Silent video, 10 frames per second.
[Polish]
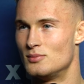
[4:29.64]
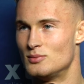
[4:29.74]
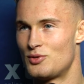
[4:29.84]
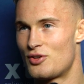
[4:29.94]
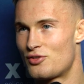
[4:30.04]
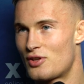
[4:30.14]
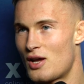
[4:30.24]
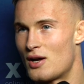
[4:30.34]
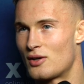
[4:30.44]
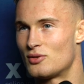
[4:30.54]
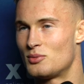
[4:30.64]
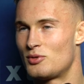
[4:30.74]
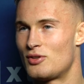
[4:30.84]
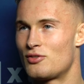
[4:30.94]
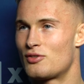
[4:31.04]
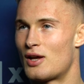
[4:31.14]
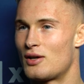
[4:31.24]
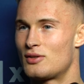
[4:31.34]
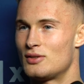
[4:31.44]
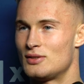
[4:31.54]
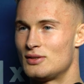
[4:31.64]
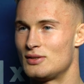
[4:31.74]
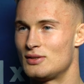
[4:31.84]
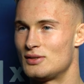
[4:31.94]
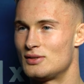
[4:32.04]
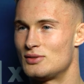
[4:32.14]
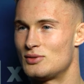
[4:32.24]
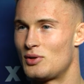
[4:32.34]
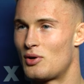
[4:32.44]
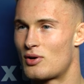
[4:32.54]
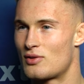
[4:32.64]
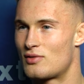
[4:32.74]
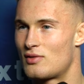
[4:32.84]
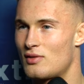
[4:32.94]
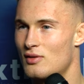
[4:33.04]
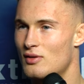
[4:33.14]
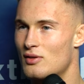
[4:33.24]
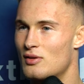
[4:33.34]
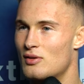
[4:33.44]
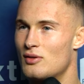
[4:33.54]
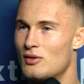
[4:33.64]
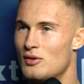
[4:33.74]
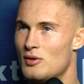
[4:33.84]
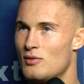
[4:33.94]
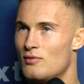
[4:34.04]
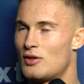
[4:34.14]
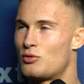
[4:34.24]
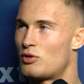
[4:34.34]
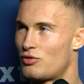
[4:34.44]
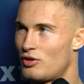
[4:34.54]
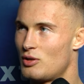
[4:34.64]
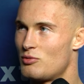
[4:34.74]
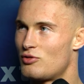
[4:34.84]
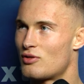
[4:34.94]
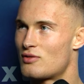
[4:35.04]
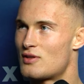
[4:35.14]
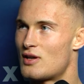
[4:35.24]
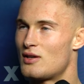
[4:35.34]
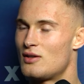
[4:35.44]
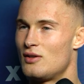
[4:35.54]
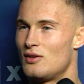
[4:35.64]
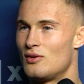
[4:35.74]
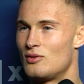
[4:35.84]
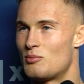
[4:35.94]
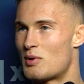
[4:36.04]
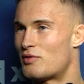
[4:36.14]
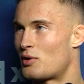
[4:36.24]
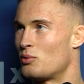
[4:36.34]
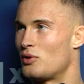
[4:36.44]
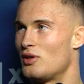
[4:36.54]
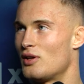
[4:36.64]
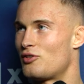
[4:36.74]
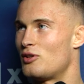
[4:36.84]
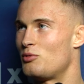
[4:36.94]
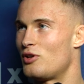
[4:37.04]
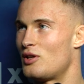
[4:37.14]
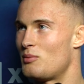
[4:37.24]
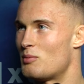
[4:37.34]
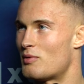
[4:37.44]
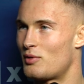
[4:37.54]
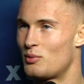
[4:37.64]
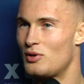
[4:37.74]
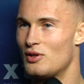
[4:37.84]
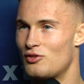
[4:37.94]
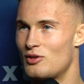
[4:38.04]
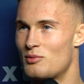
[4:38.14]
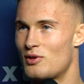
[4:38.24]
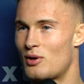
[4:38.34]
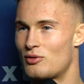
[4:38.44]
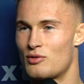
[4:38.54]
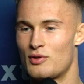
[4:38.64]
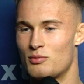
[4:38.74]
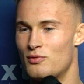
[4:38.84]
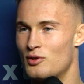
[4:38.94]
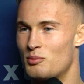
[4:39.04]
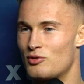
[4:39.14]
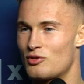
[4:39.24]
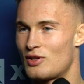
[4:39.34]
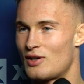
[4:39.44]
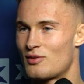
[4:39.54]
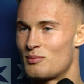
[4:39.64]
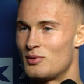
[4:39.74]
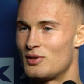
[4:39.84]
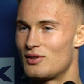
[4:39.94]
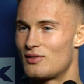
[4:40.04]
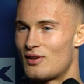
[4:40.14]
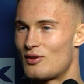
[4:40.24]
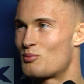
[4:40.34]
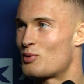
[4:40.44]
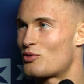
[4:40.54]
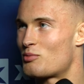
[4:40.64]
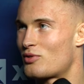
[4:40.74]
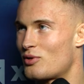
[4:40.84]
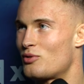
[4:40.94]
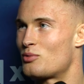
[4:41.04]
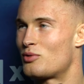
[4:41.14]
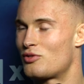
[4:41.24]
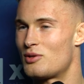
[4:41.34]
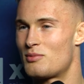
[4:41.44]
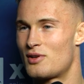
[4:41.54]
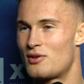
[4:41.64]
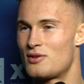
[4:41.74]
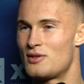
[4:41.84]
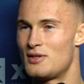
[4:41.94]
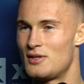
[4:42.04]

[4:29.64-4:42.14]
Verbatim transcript: Myślę, że tak. No, myślę, że tak. No i rok jest walczył też w 70. No ma warunki na 7-7 i ma warunki na 7-0, aczkolwiek wątpię, że teraz by sens był, żeby schodził do 7-0.